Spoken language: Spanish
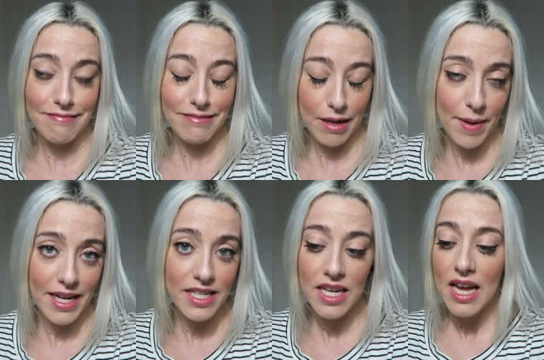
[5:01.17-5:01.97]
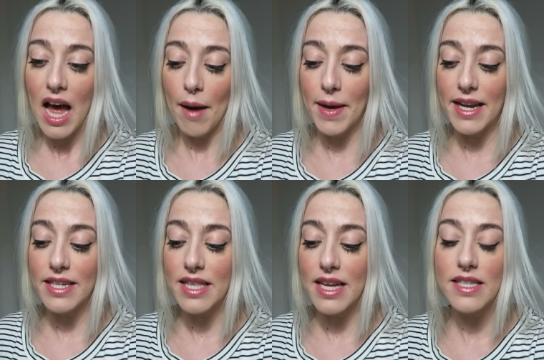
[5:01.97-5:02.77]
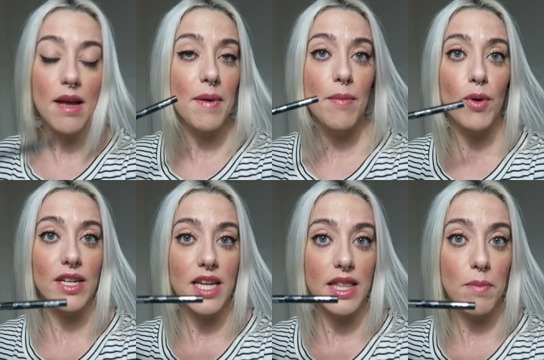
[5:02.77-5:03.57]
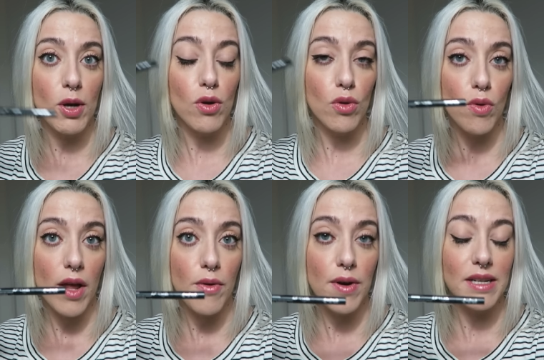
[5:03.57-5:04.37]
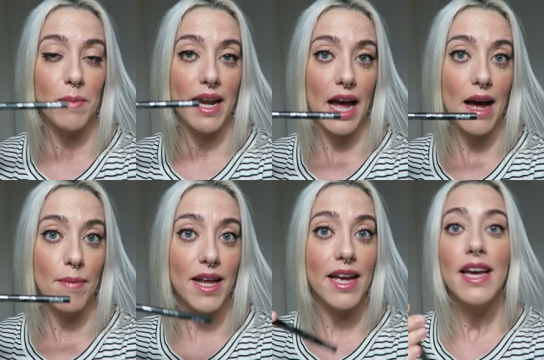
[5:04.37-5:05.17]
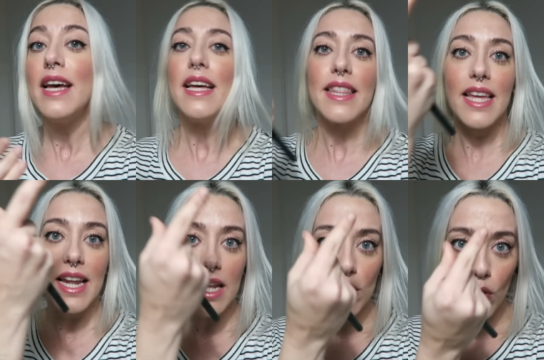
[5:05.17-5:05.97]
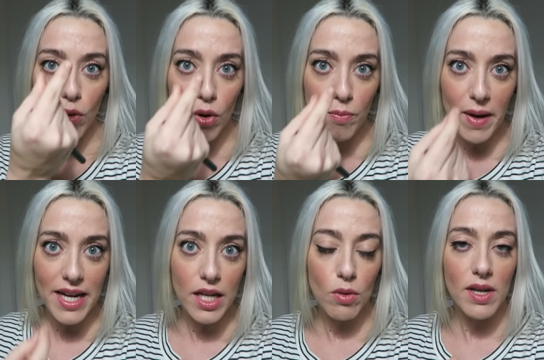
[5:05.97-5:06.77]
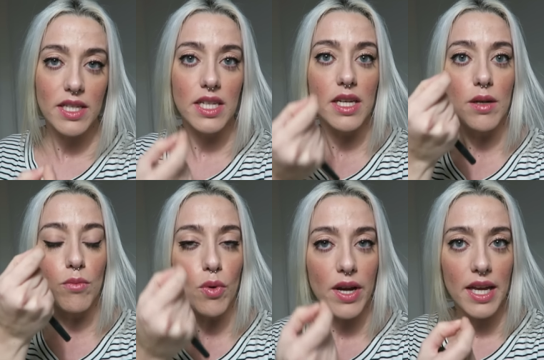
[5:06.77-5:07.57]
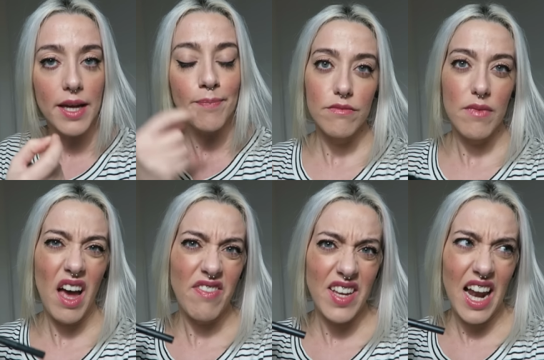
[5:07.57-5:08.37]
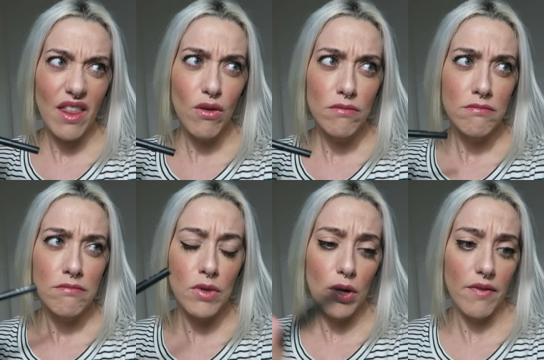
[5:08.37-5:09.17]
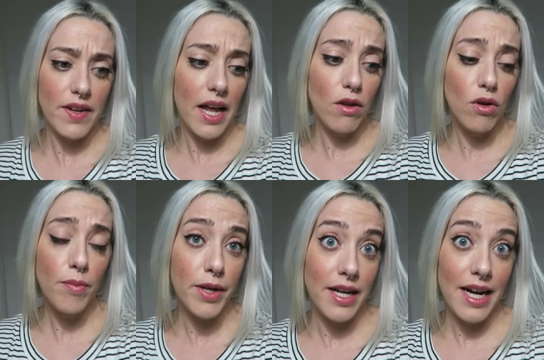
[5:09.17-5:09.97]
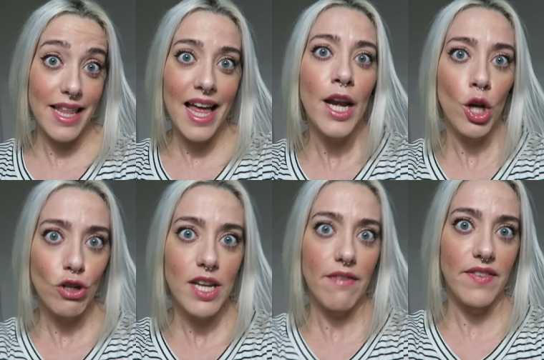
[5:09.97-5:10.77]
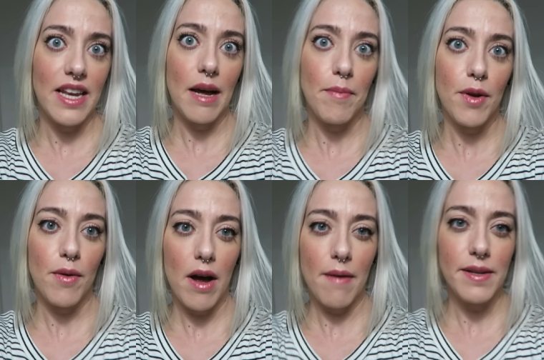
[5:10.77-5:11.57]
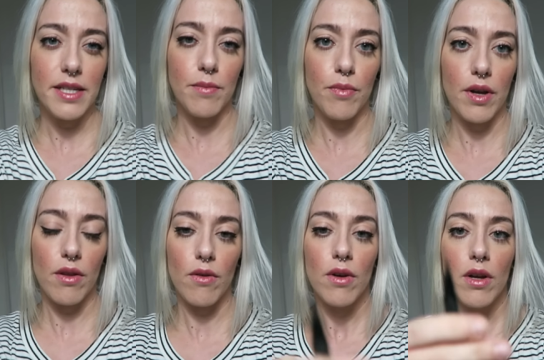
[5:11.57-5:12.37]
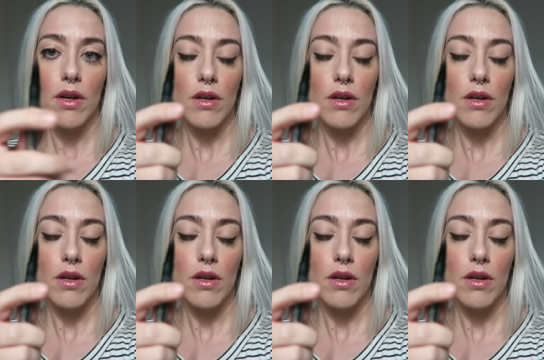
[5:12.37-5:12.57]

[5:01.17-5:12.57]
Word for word: sabéis. A ver, este está bien porque es el típico rotulador, es manejable, tiene todo el pelito así muy afilado. Bueno, afilado no, porque en realidad no se afila, pero a ver si puedo.